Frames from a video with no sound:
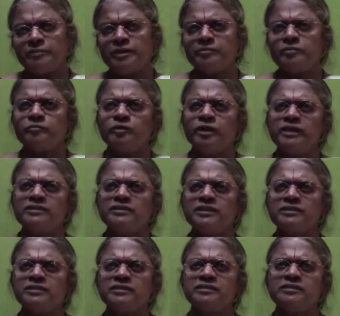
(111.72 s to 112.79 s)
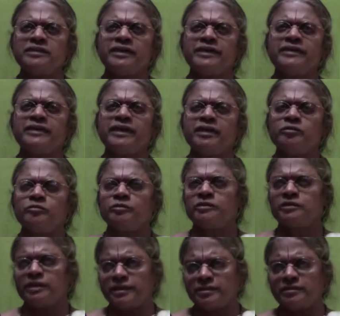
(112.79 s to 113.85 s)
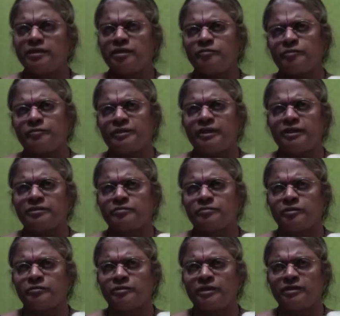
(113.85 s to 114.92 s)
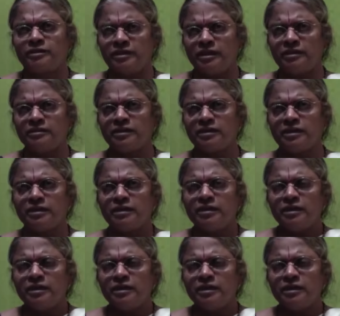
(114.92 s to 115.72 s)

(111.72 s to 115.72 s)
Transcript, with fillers: அப்ப நம்ம முயற்சியை செஞ்சு கிடைக்காத ஒன்றுக்கு எதுக்கு நம்ம பிரயாசப்படுவானா நீங்க எதுக்கு